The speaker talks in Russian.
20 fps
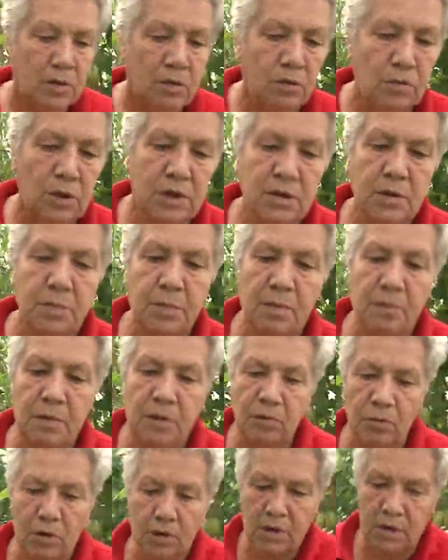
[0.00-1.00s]
Ну эти
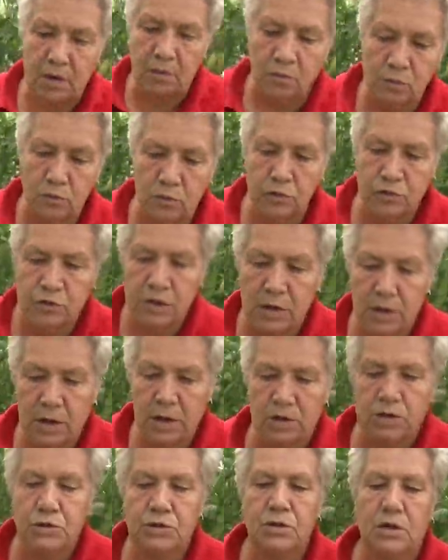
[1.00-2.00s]
помидорки можно,
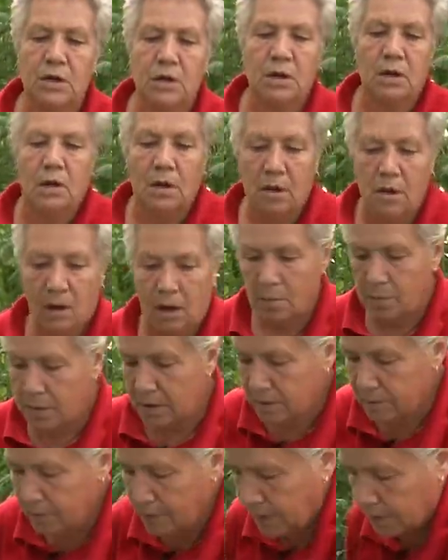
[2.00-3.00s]
конечно,
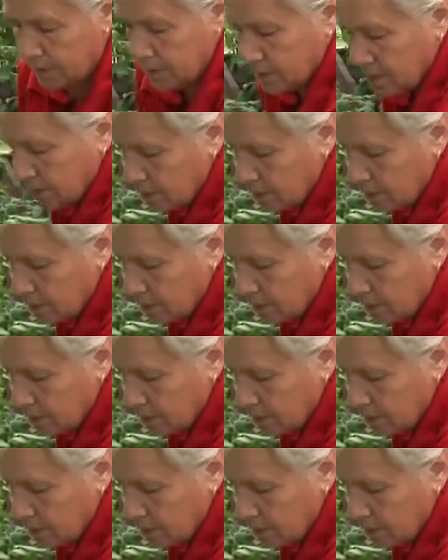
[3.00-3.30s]
оборвать.